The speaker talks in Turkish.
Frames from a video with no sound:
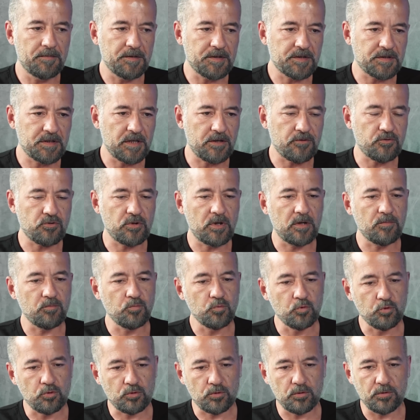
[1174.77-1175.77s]
Beşiktaş şu an
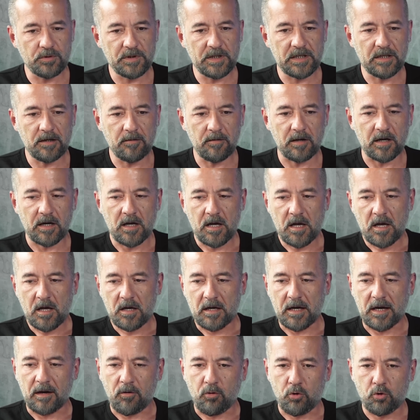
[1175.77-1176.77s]
mutlu değil ama
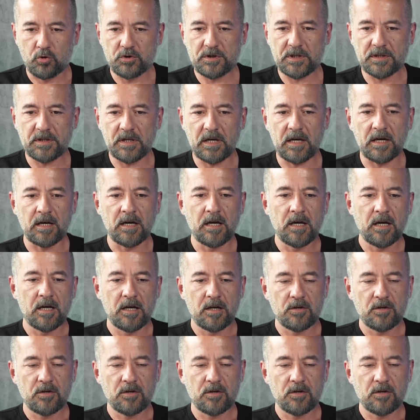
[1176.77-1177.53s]
ya hoca da